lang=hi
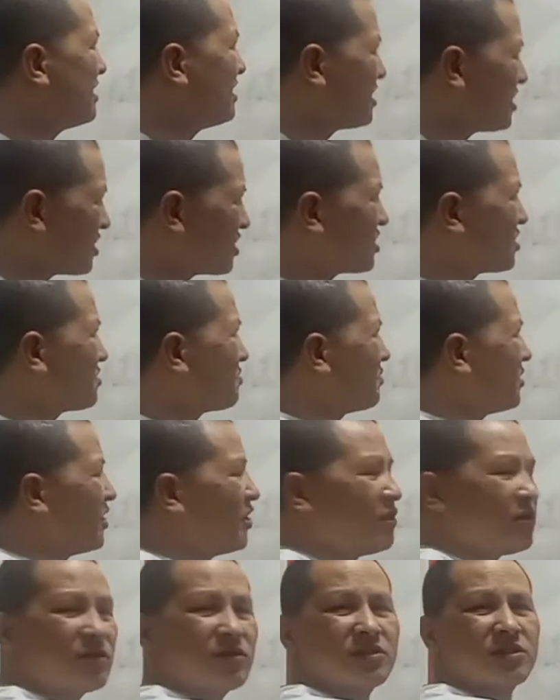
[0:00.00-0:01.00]
इस
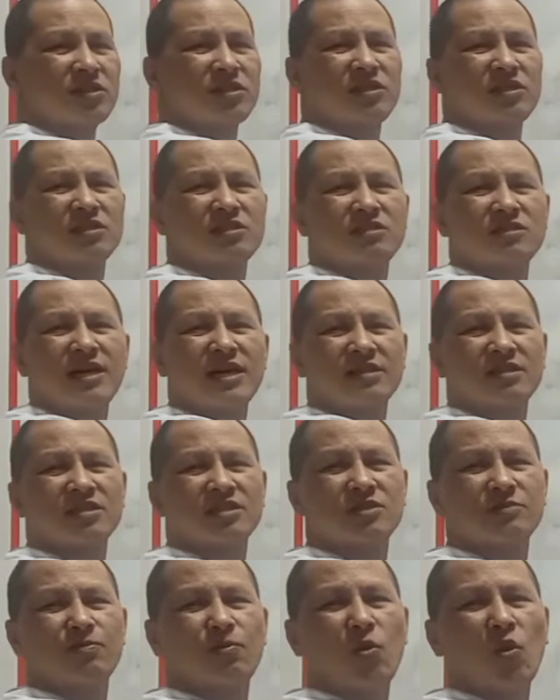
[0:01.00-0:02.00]
वीडियो के जरिए इस या तो
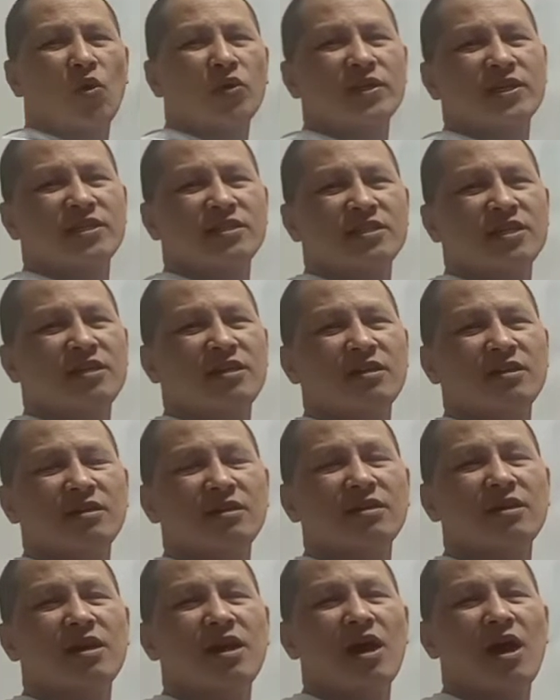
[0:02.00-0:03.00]
इस बोर्ड के
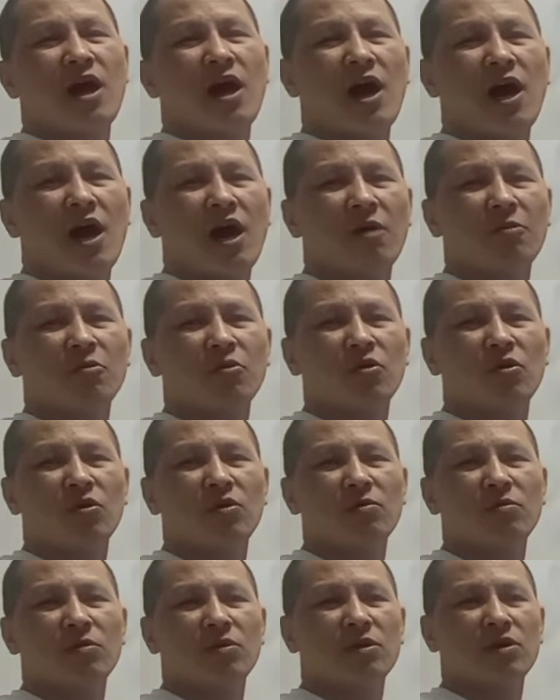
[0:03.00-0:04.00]
जरिए आपको
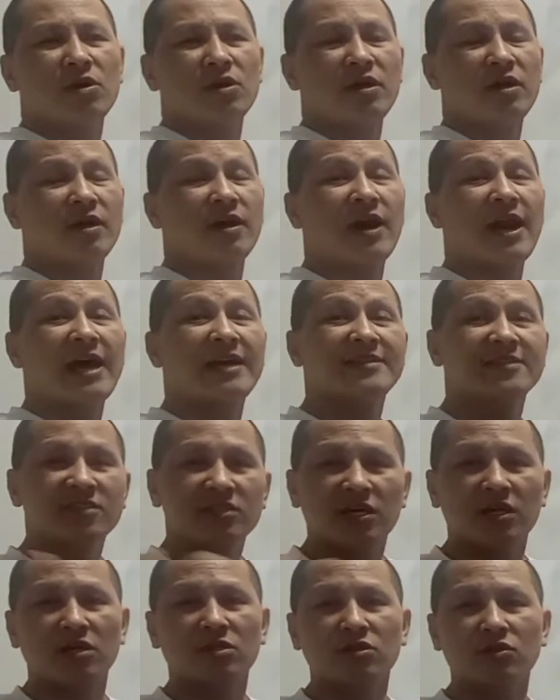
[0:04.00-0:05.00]
रिलाइज
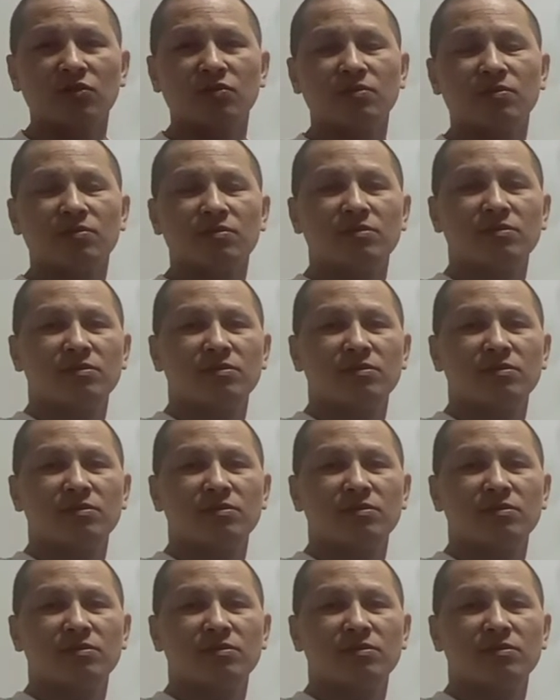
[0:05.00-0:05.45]
कराता हूँ